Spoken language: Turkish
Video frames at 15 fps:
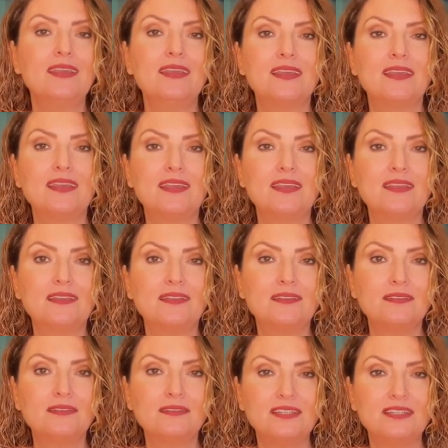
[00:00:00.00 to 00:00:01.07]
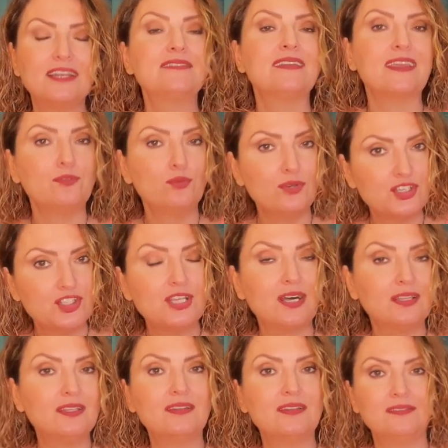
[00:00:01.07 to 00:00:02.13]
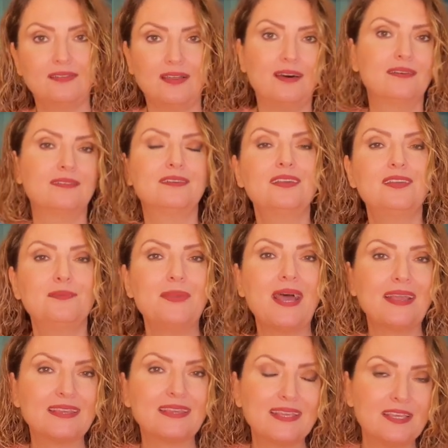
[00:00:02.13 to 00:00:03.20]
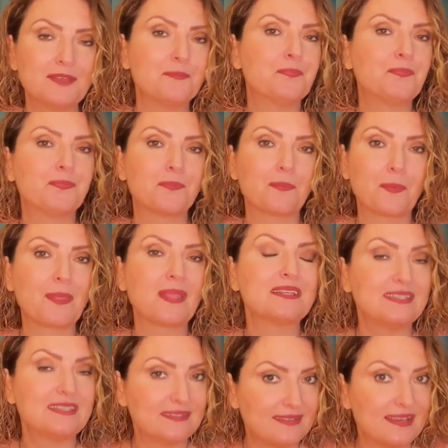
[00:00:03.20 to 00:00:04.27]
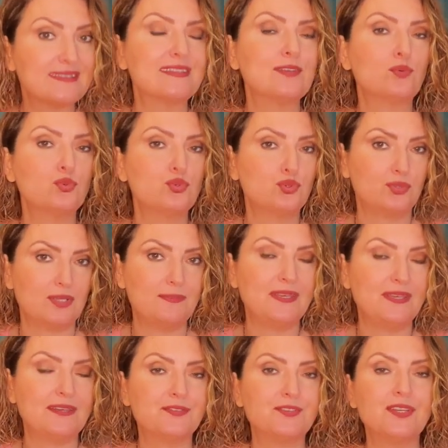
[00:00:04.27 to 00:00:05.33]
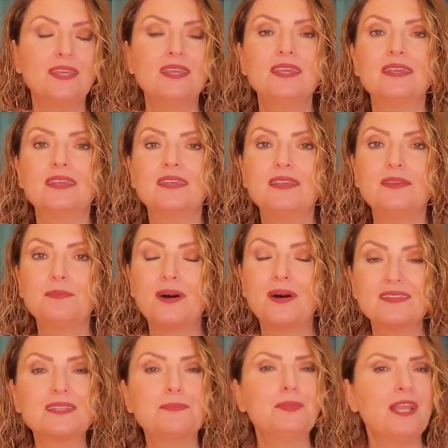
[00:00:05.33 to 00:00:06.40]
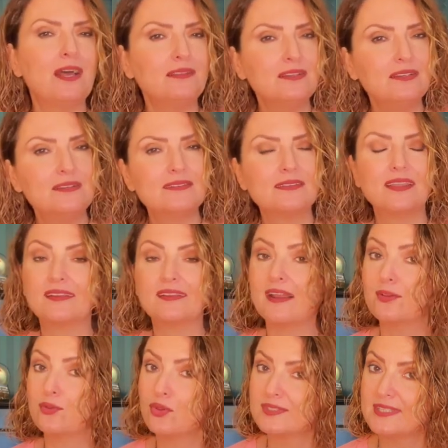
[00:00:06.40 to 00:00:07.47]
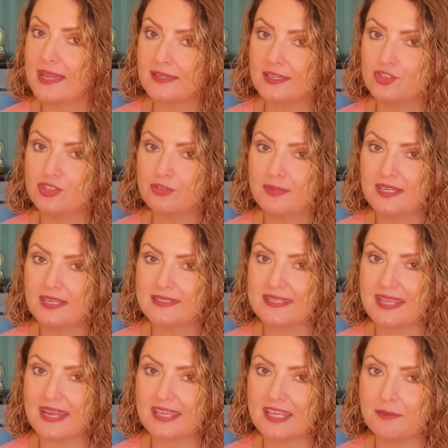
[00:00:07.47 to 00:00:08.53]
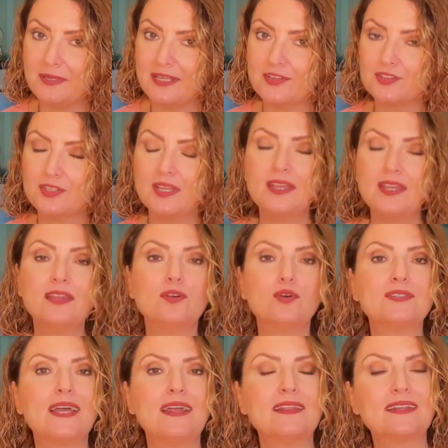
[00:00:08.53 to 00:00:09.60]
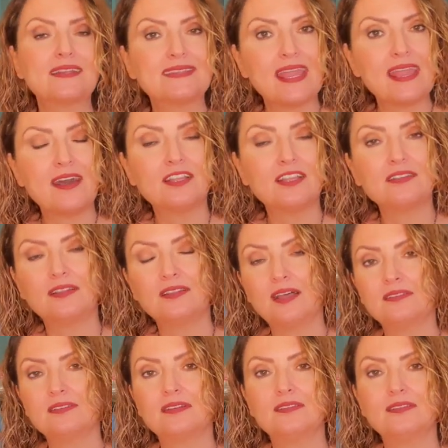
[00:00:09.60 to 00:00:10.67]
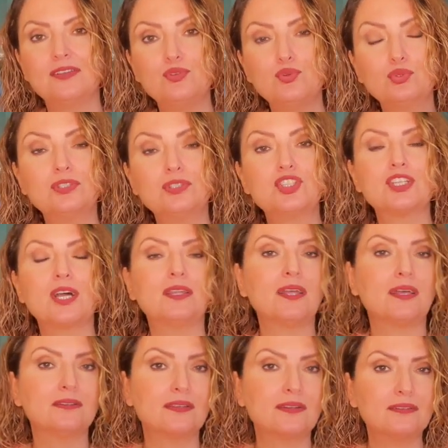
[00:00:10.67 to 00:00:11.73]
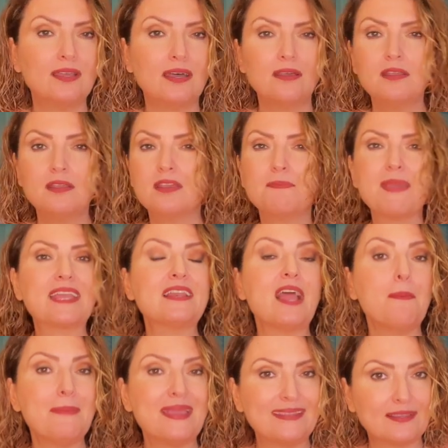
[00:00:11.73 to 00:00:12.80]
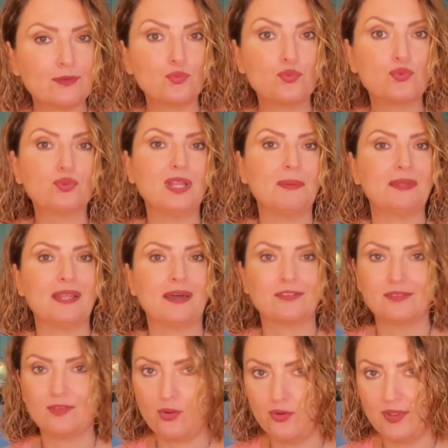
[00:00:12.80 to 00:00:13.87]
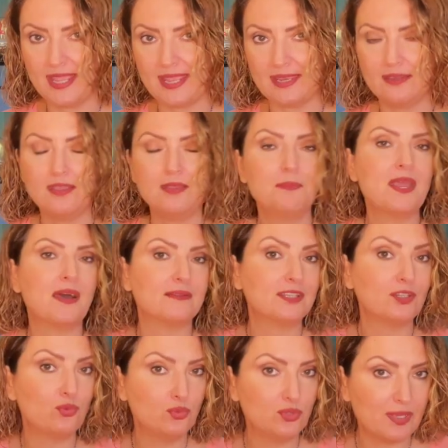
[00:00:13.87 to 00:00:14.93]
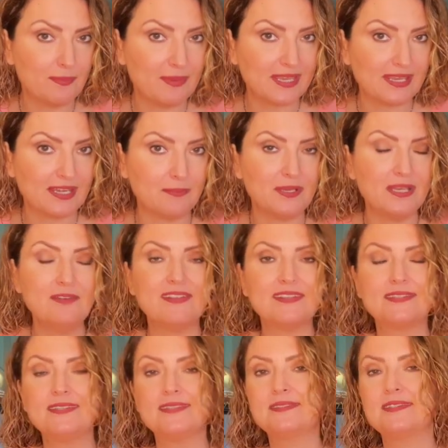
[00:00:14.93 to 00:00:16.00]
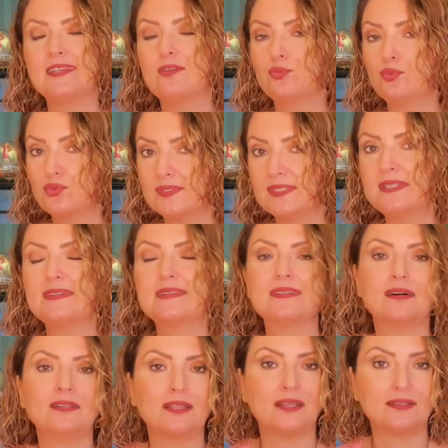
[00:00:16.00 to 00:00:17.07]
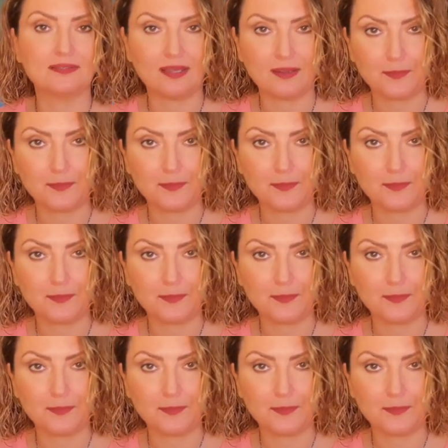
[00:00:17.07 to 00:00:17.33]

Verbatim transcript: e, yine teknoloji alanında belki e, stresler oluşturabilir. E, bazı planlarınızı tekrar gözden geçirmeniz gerekebilir. Özellikle seyahat alanlarında ve yurt dışı alanlarında beklenmedik uygulamalar örneğin bir anda gündeme gelebilir ve siz de uluslararası alanda